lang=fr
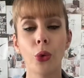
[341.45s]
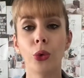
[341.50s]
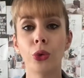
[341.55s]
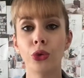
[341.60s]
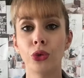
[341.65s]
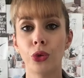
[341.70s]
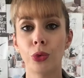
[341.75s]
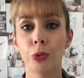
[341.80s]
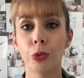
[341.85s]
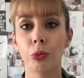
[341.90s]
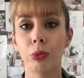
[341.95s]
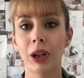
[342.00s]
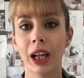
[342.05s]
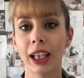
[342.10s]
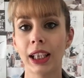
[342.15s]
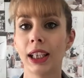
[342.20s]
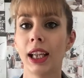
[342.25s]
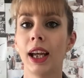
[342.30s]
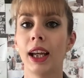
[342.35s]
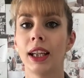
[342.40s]
haut de mon
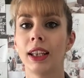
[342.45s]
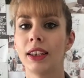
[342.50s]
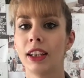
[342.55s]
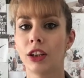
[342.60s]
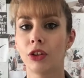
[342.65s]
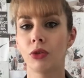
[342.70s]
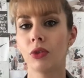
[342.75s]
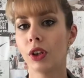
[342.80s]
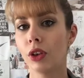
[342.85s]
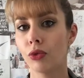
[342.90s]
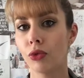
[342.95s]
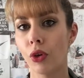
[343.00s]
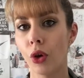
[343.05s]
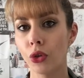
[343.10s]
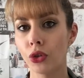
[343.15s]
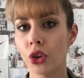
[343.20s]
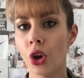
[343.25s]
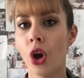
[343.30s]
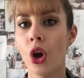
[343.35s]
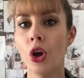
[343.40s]
placard et dès que je fais une
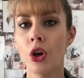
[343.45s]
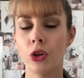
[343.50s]
vente